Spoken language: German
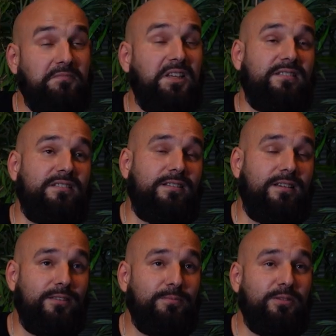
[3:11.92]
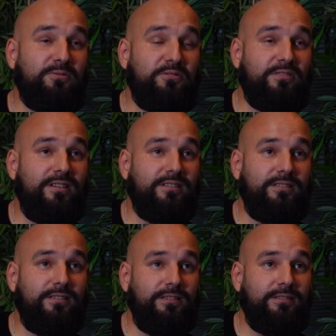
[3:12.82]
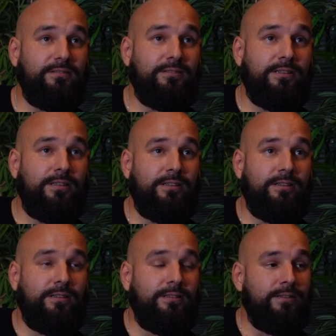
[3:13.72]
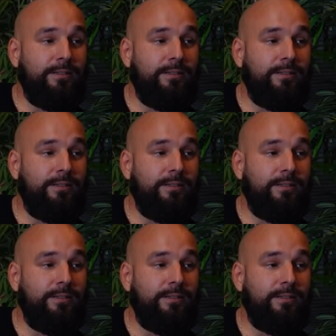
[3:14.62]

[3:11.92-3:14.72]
Das ist gar nicht mal so eine schlechte Idee. Ja, der hat doch schon so einen